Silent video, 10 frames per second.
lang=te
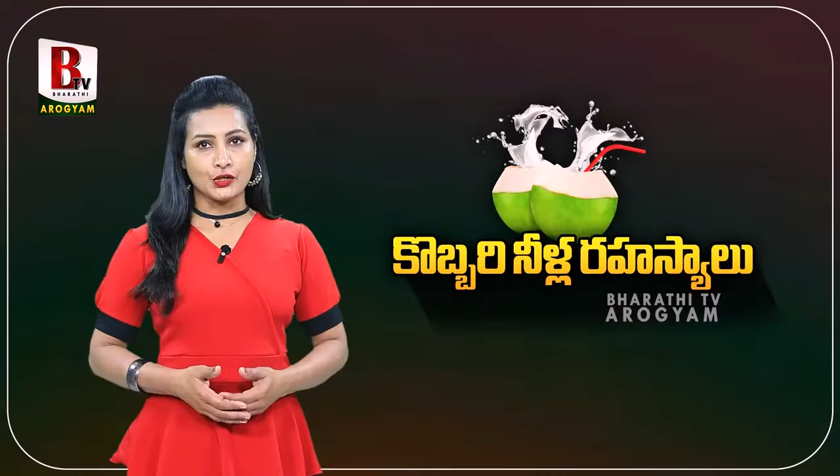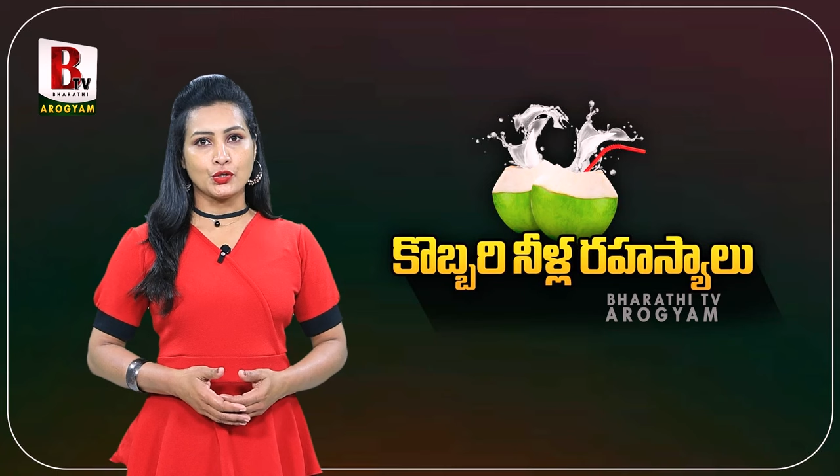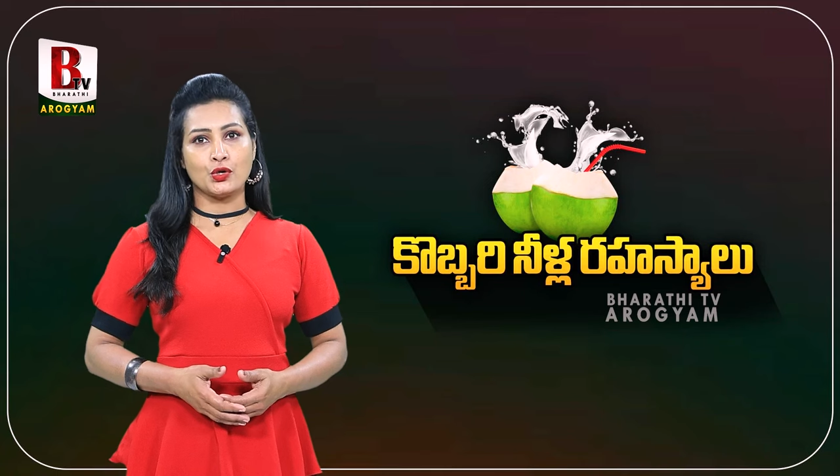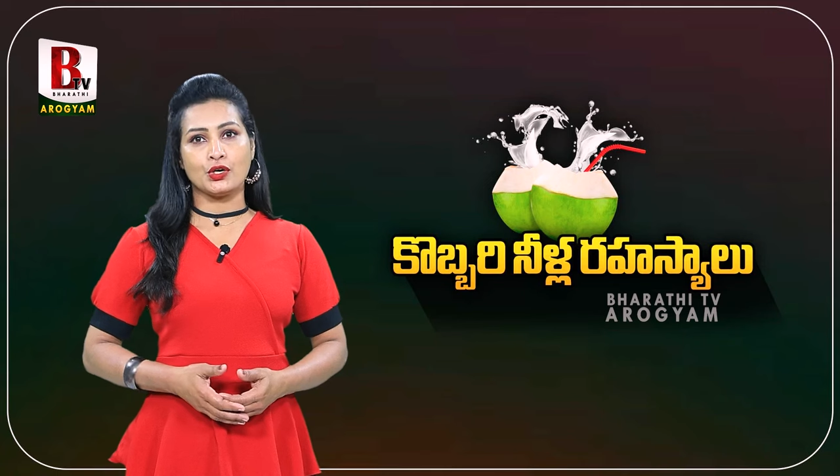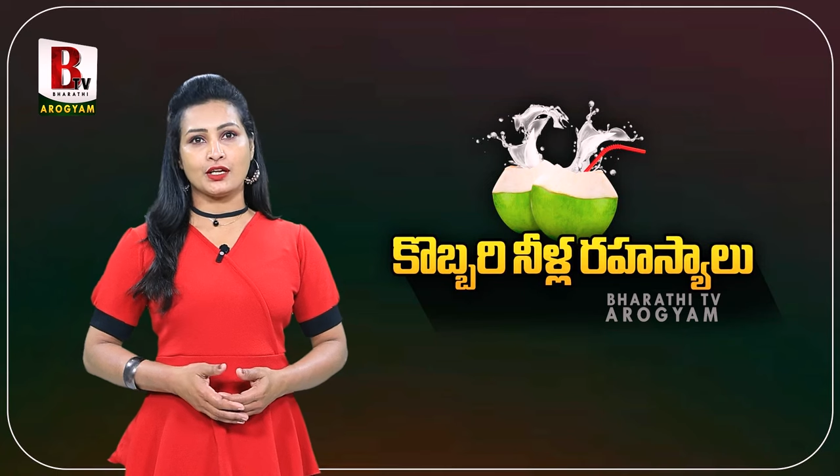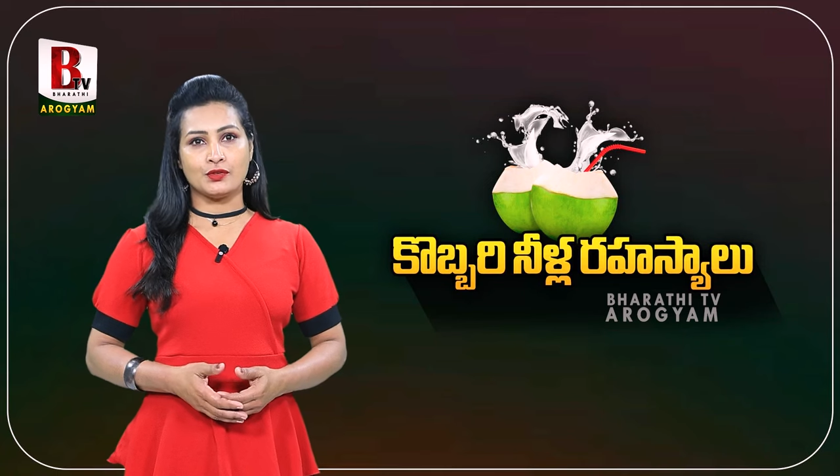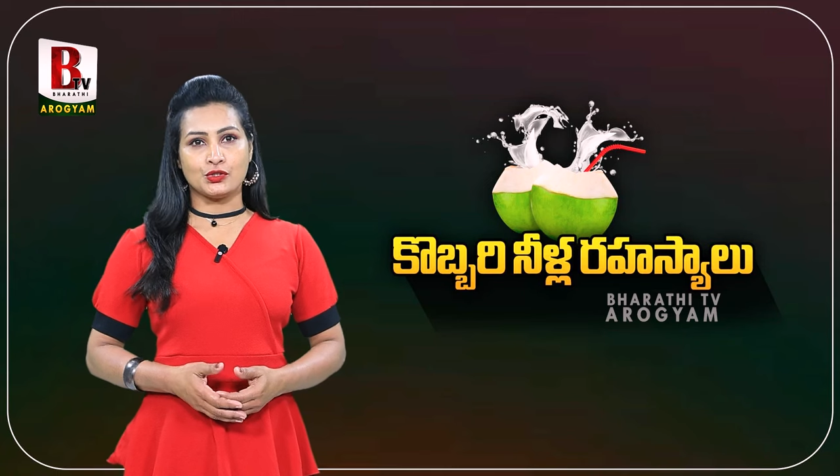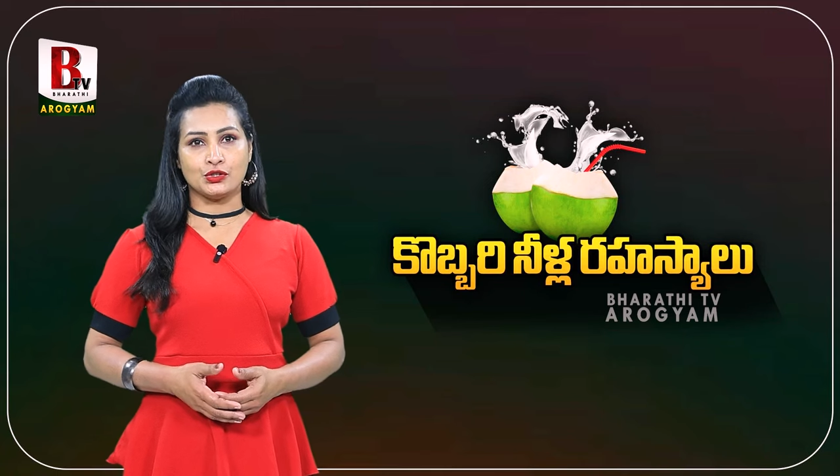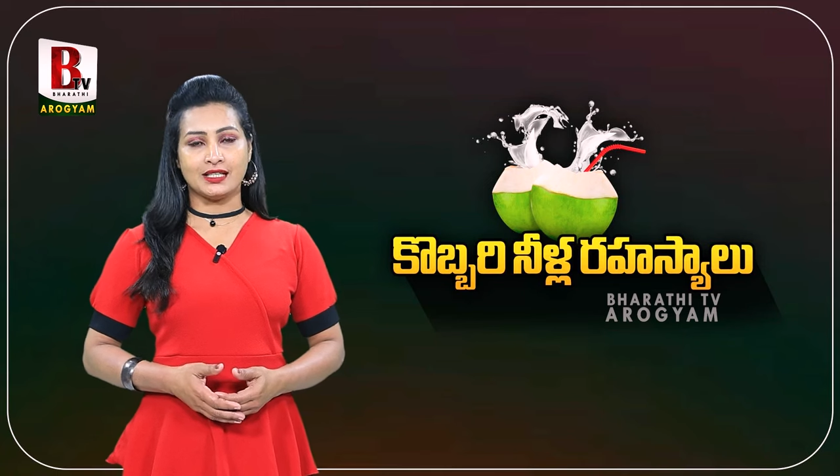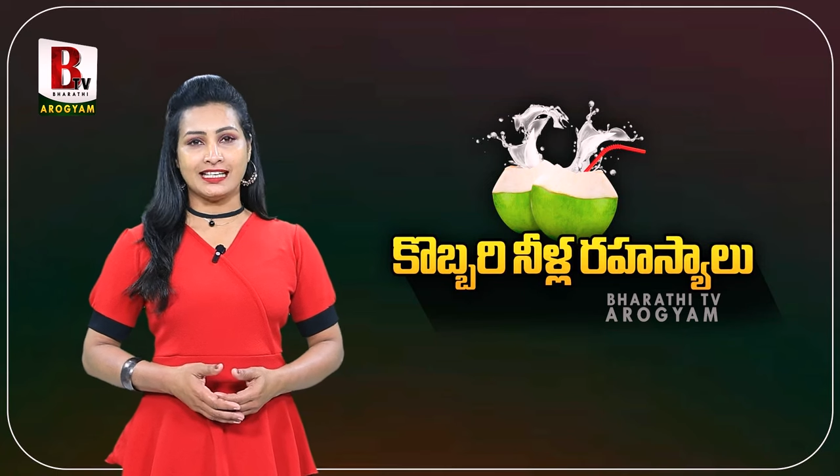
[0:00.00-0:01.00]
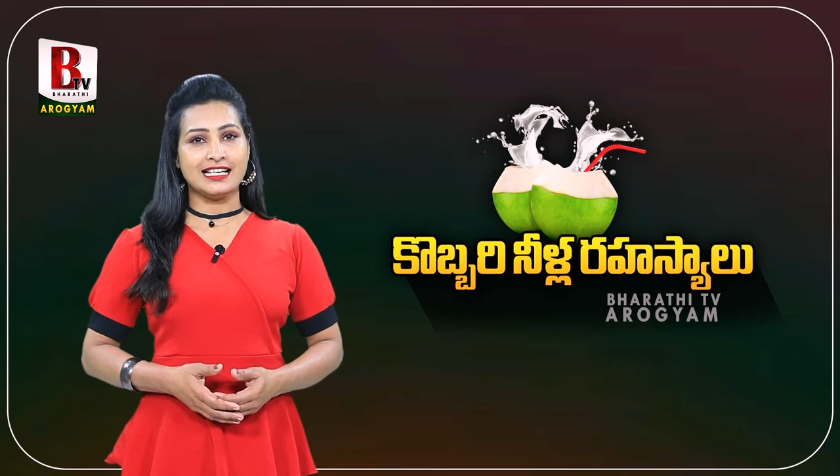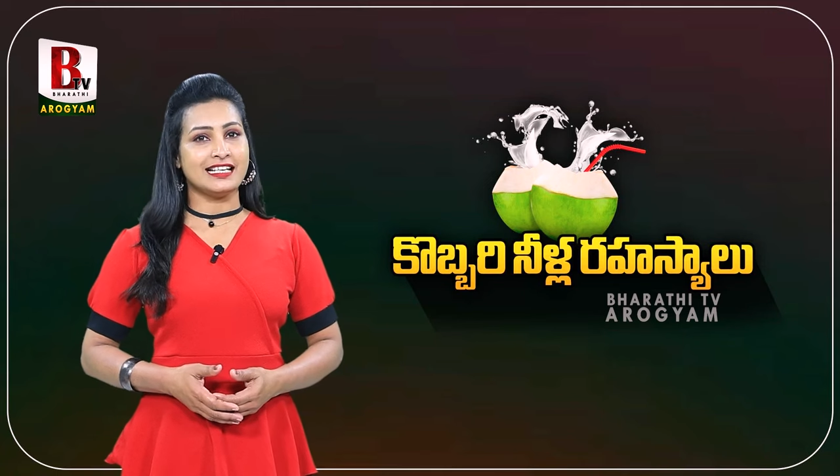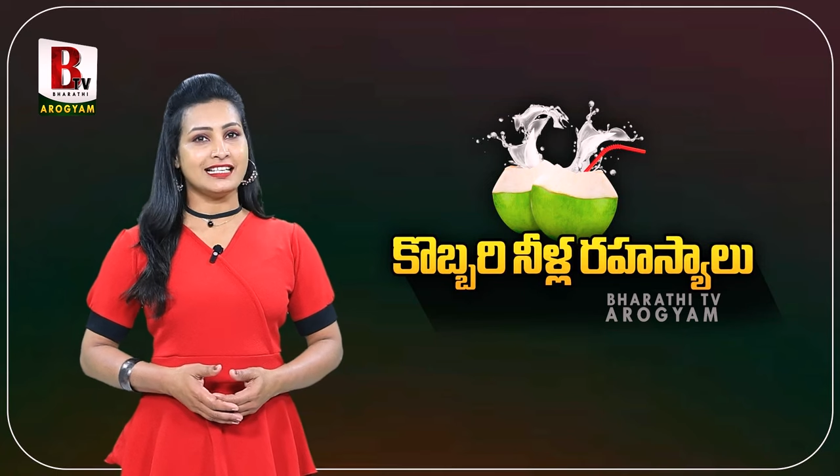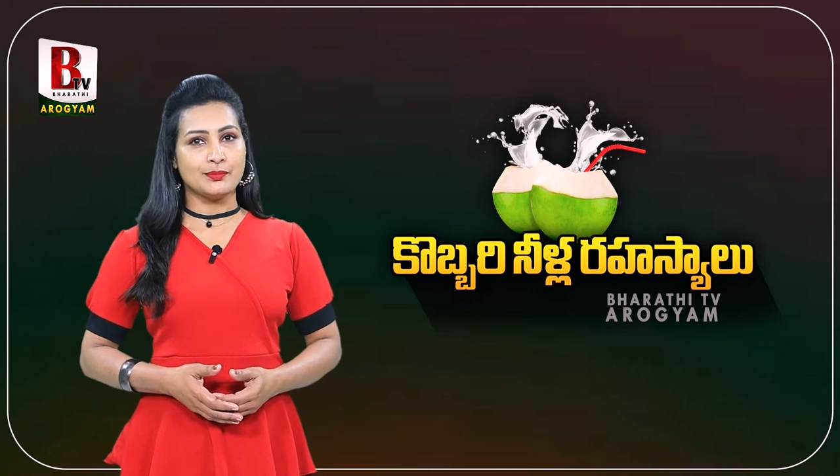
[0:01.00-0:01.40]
కంట్రోల్లోకి వస్తుందని